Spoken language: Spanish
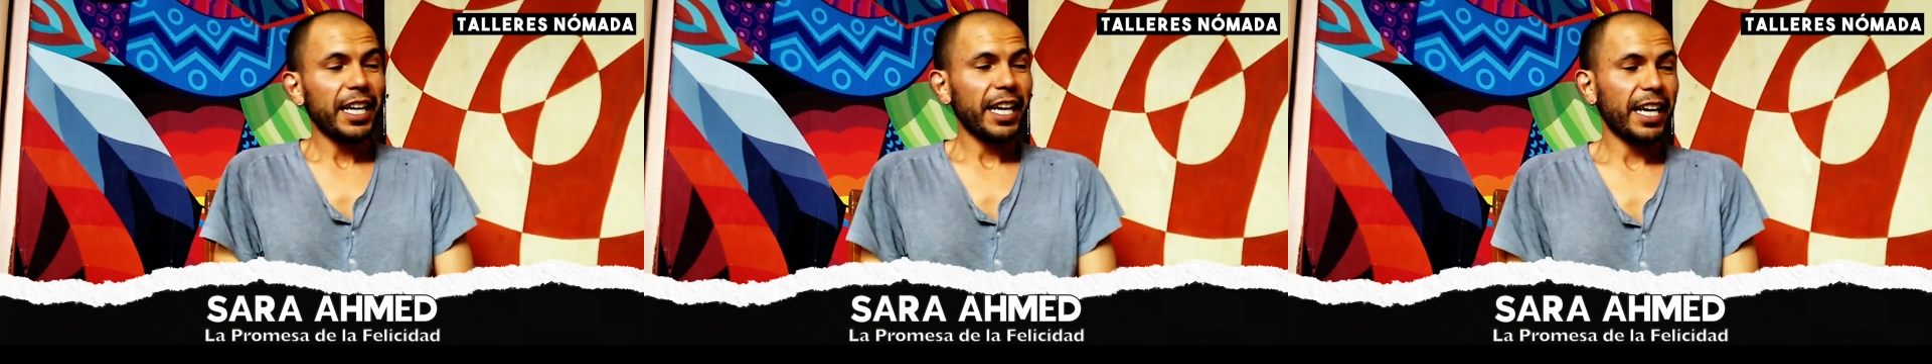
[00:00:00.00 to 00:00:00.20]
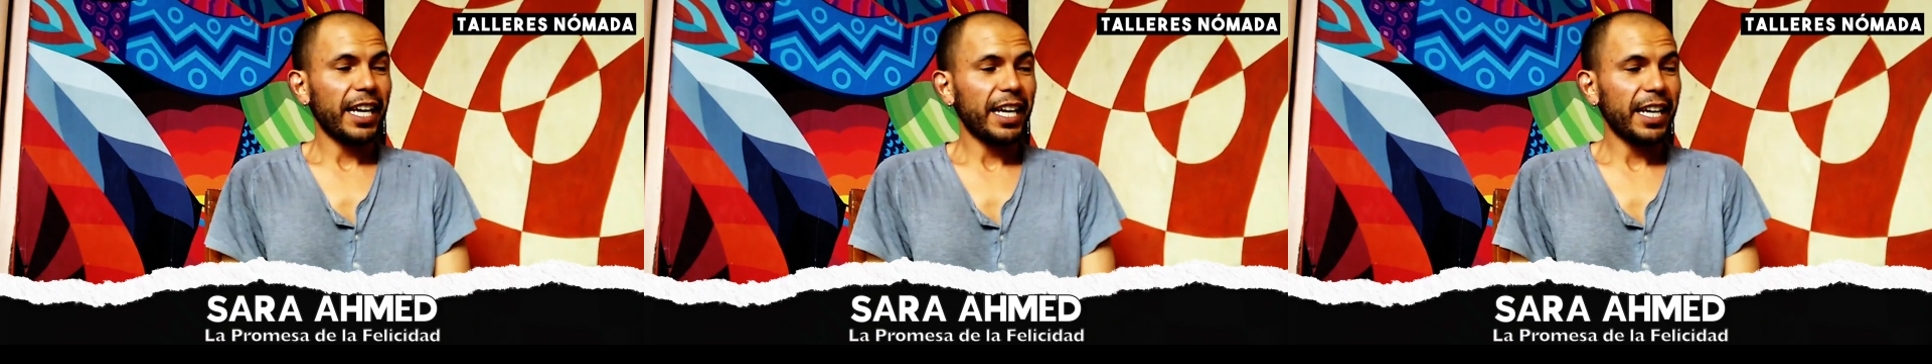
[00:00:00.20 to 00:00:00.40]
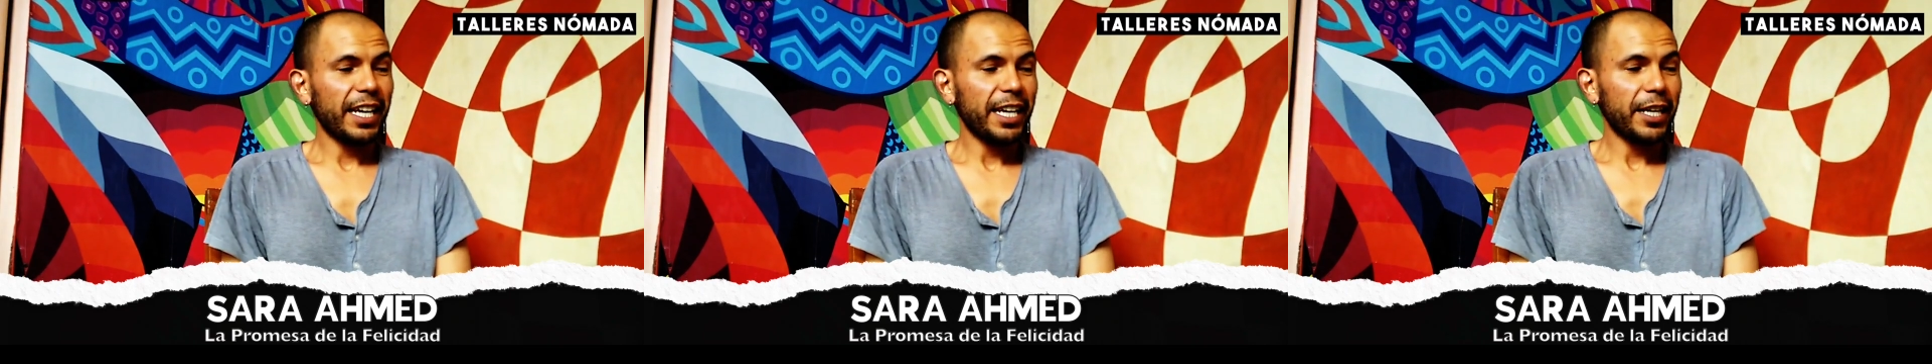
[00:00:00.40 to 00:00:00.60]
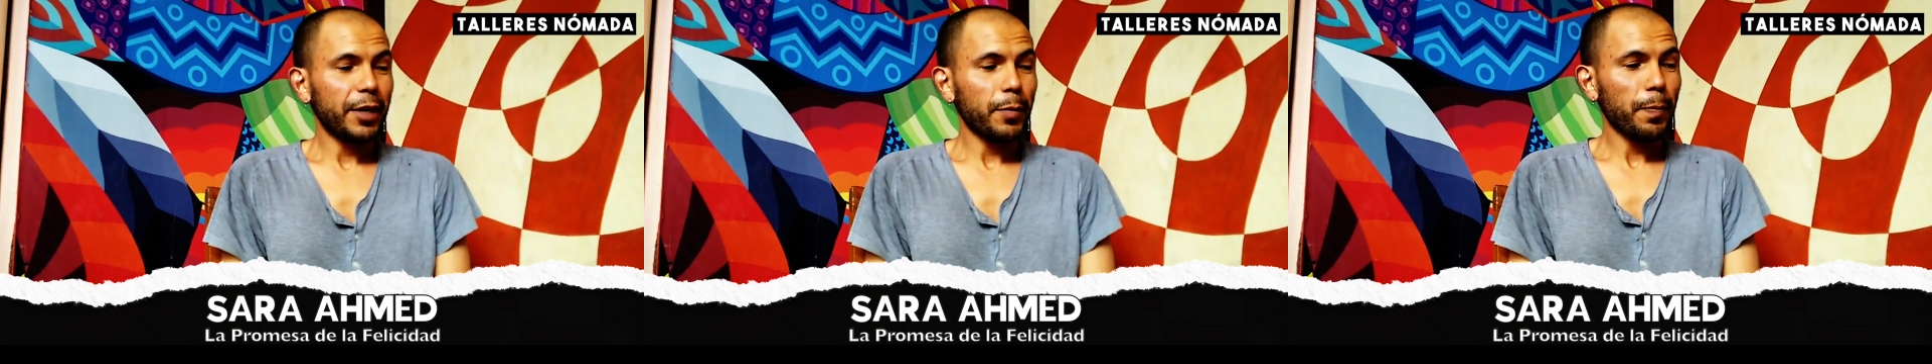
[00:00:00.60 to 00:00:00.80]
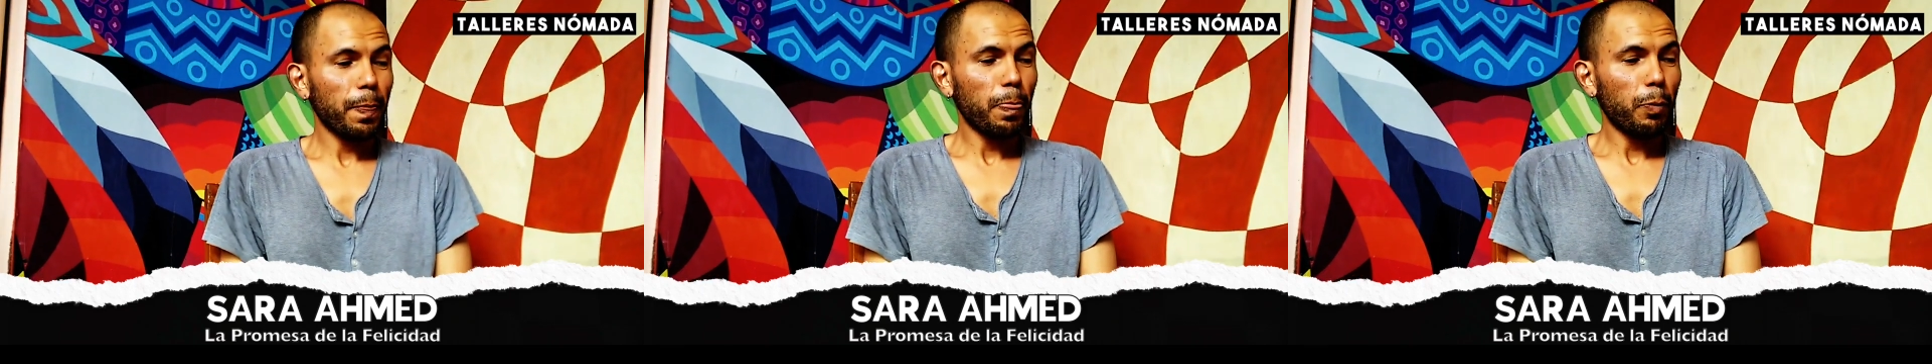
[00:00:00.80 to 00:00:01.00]

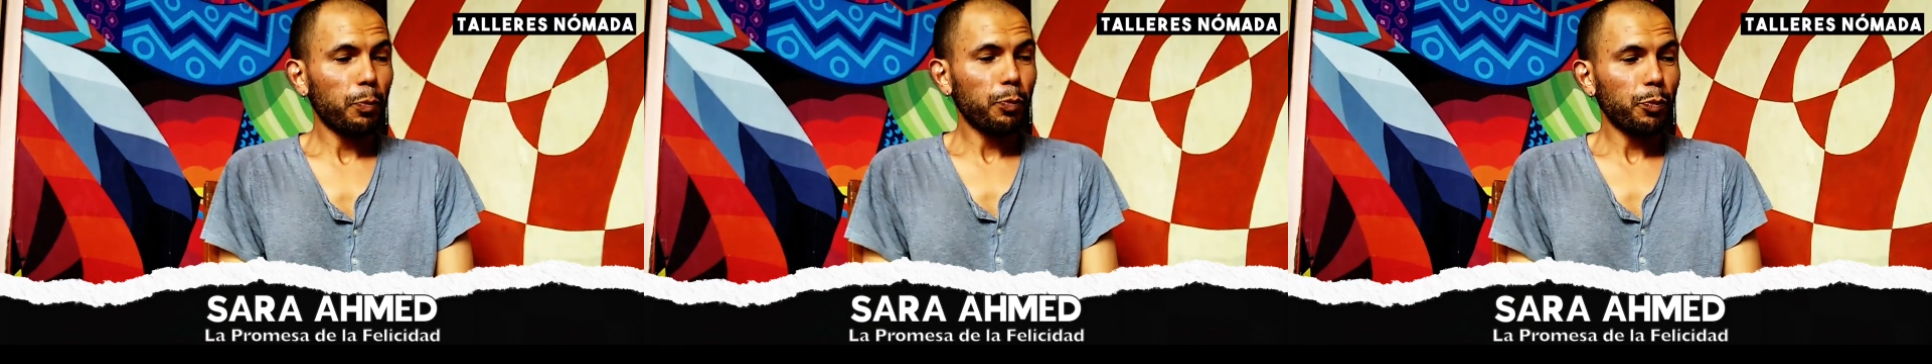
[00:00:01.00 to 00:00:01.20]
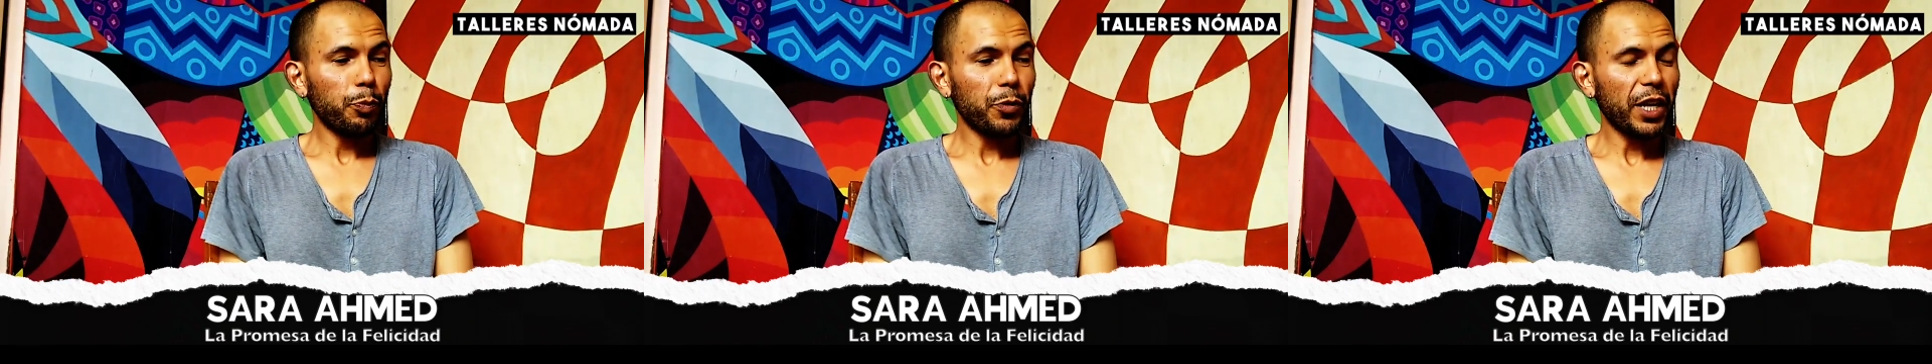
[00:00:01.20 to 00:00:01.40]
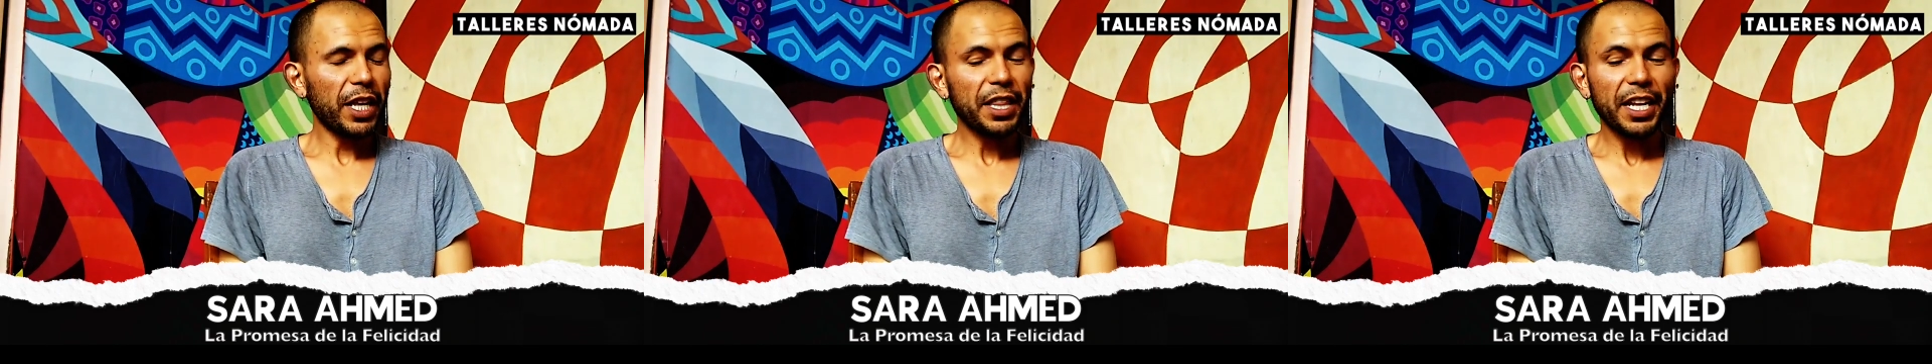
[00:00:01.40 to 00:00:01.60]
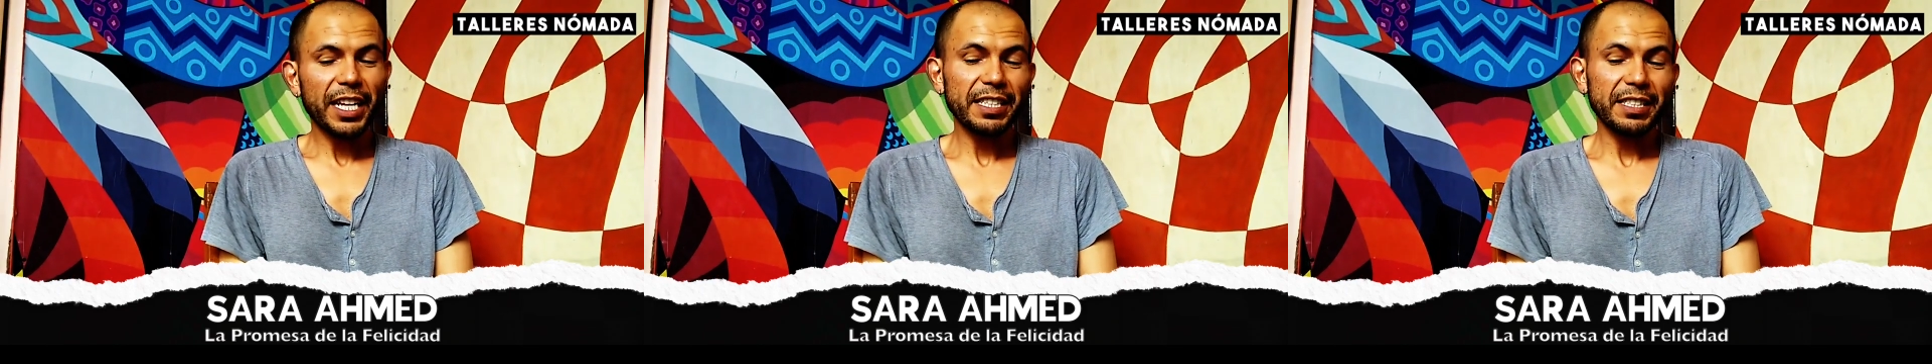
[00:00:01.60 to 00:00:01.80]
eh, tienden